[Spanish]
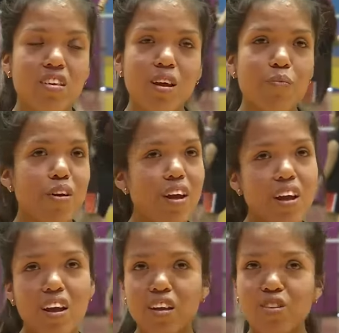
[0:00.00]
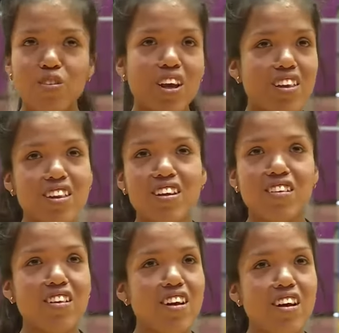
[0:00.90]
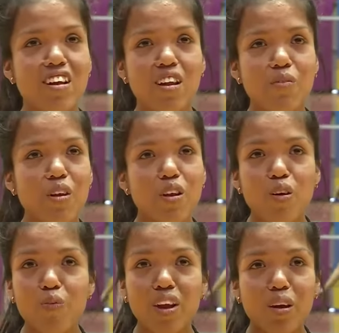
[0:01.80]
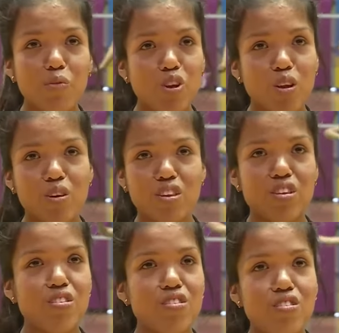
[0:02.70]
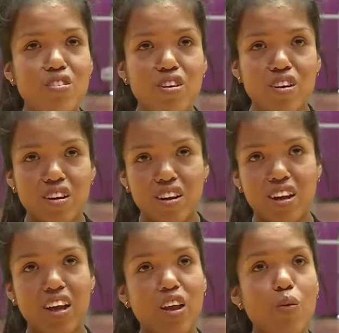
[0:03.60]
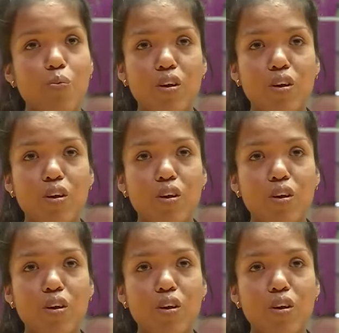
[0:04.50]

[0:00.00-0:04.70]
Siempre estoy así, o sea, también la motivación de que yo